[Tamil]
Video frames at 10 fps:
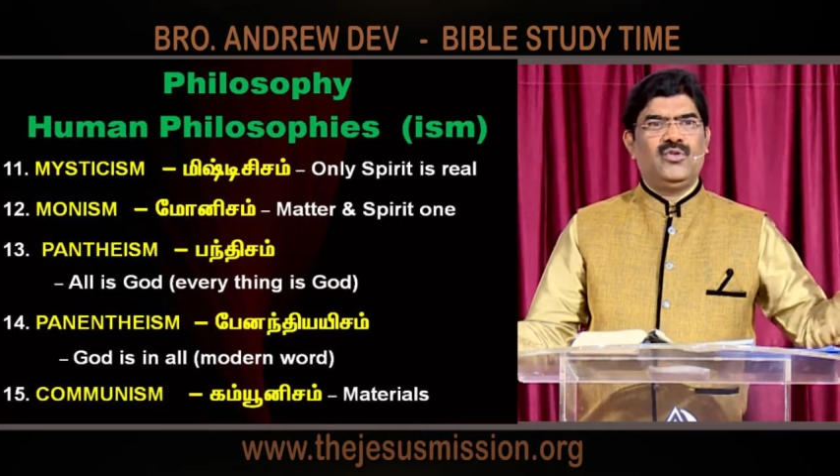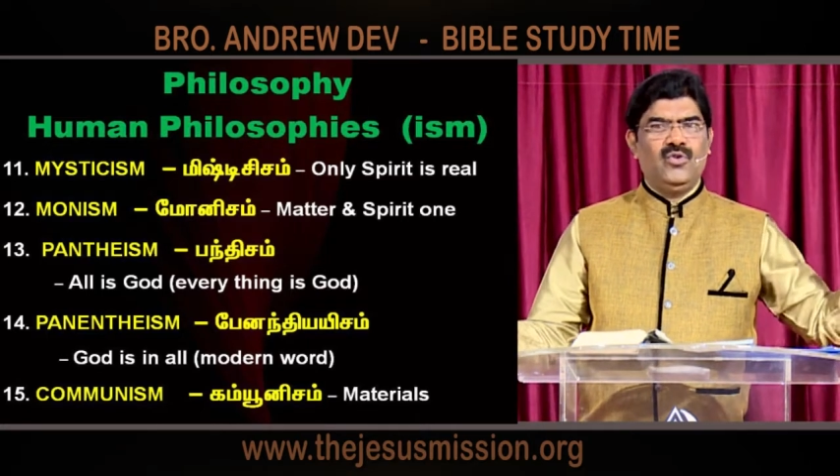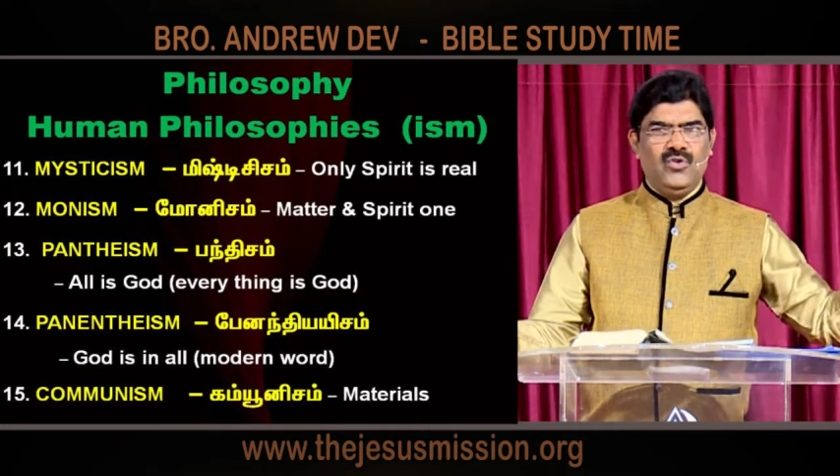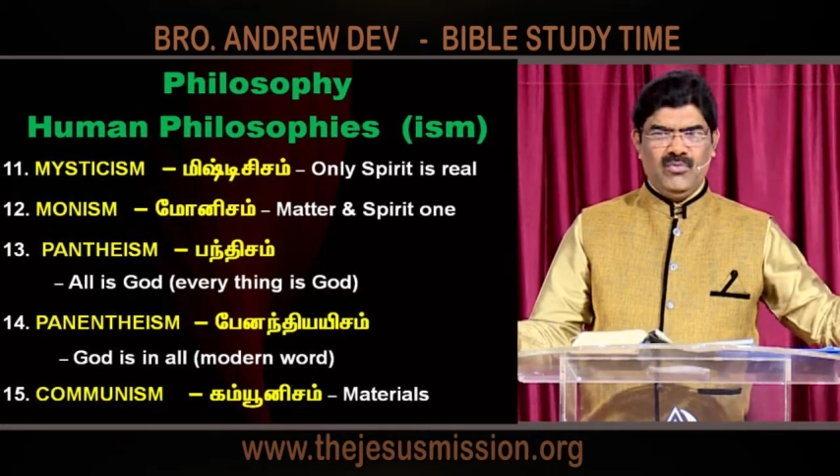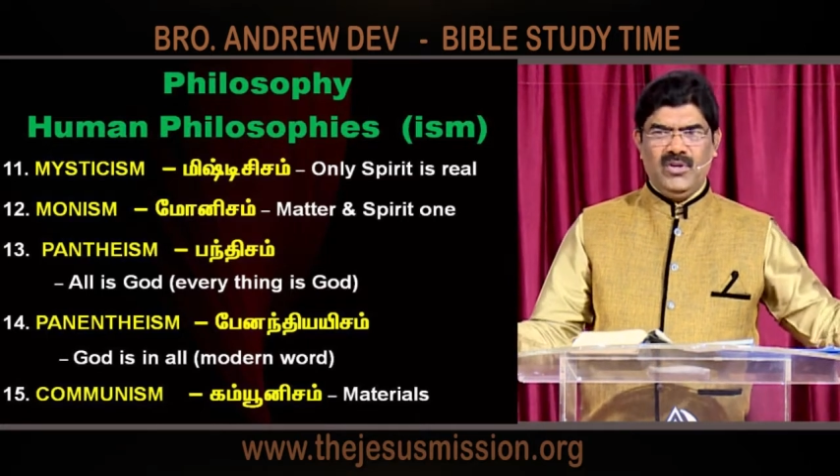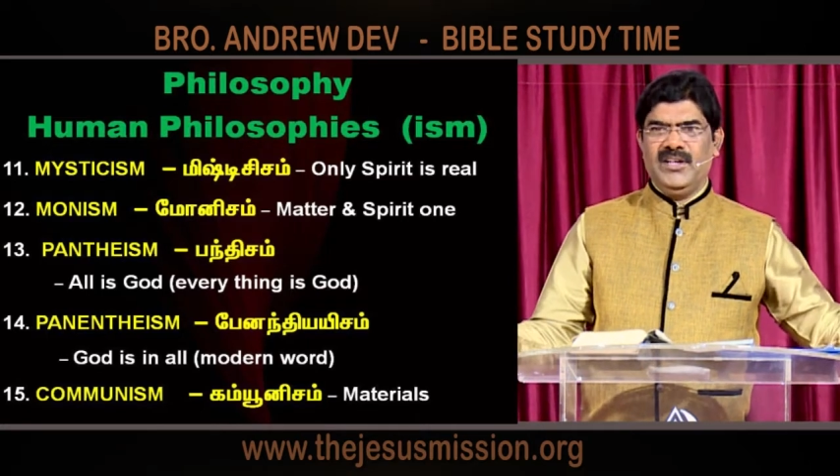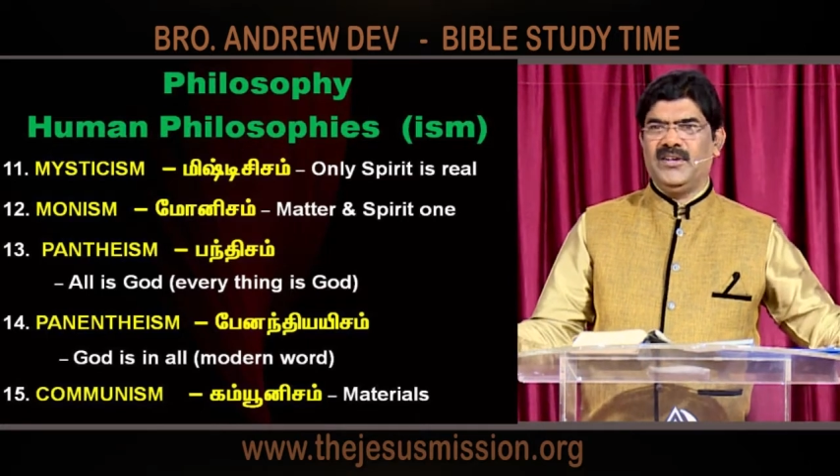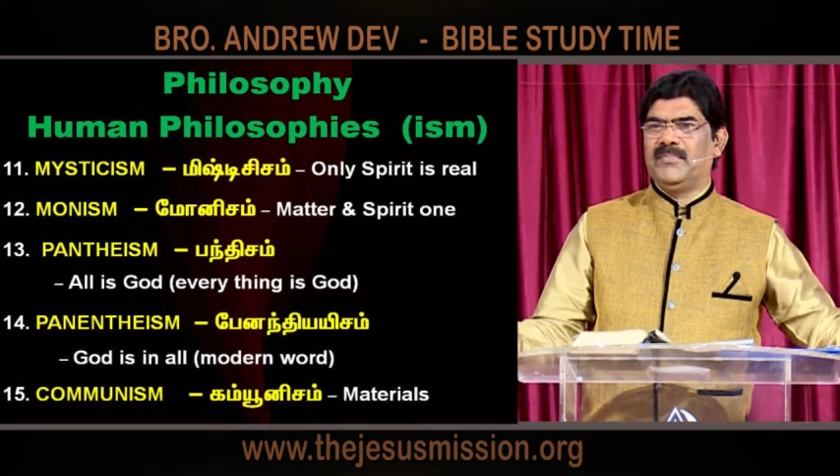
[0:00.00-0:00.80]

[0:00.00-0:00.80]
துரும்புலையும்